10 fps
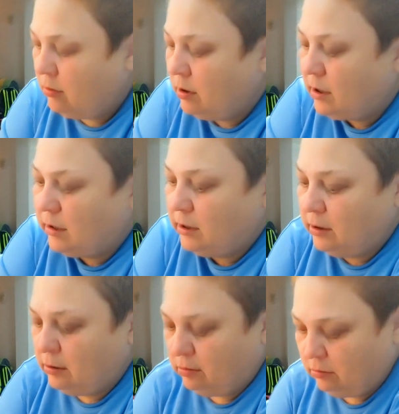
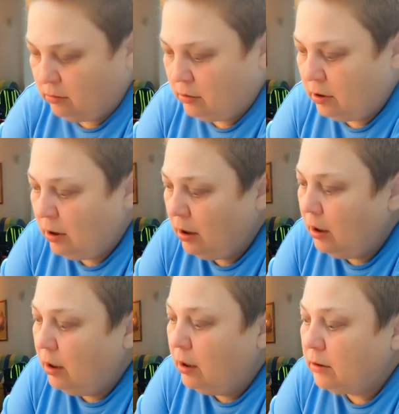гранаты,
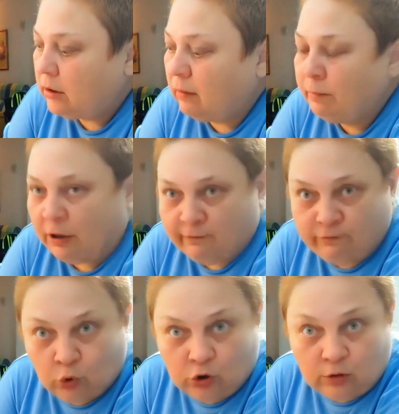там прям
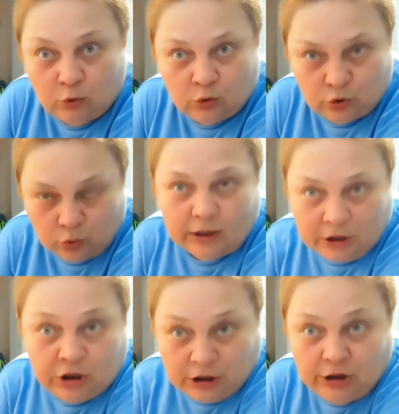ведрами, то есть, ну,
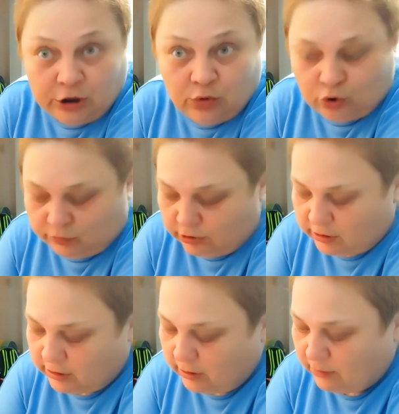они чищены уже, вот
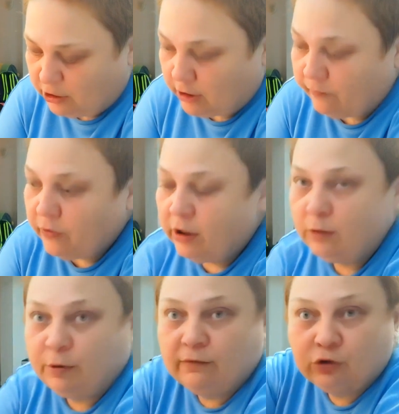эти семечки.
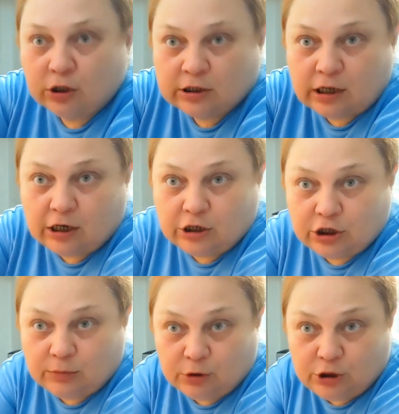Их прям вот так
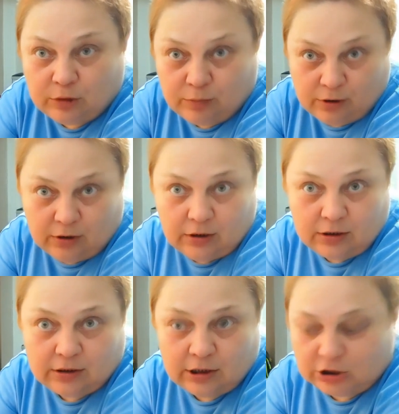стаканчиками черпали
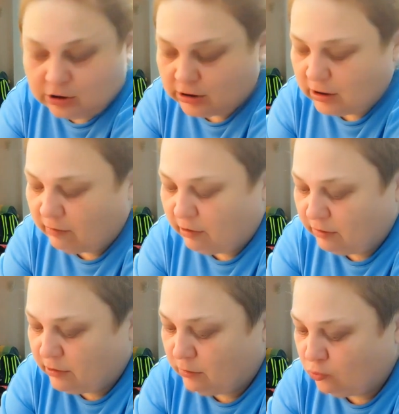и, значит,
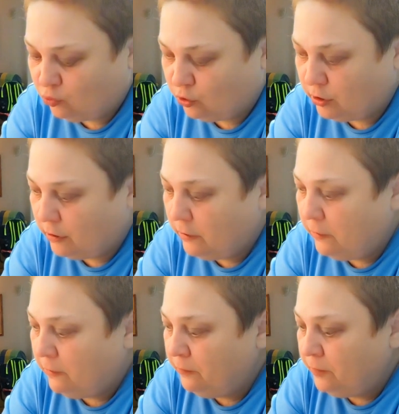раздавали всем кушать.
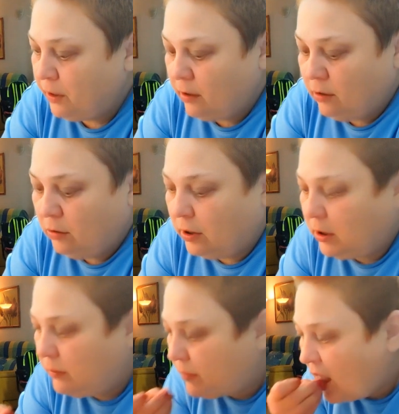Но
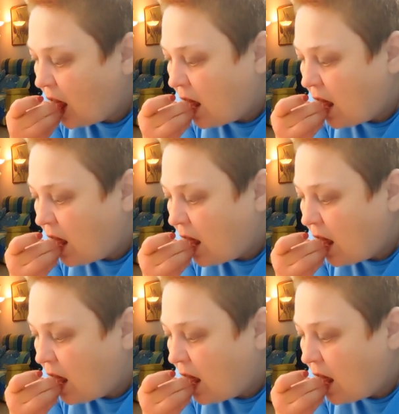они...